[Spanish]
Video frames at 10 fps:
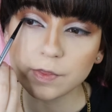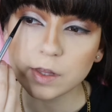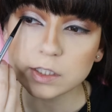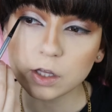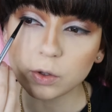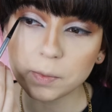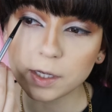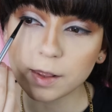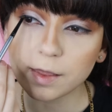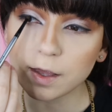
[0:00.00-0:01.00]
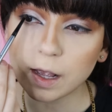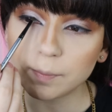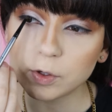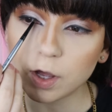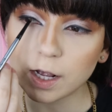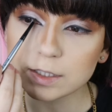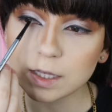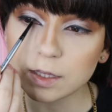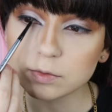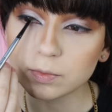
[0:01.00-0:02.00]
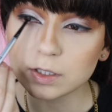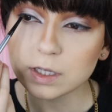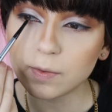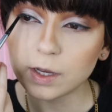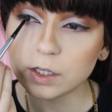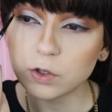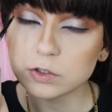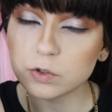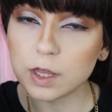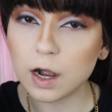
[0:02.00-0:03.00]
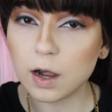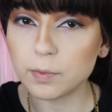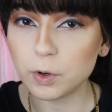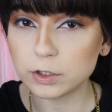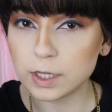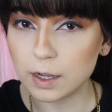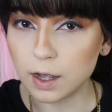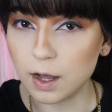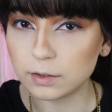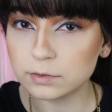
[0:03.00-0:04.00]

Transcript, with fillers: diciéndome que de camino a casa después de haber ido a estudiar a la biblioteca,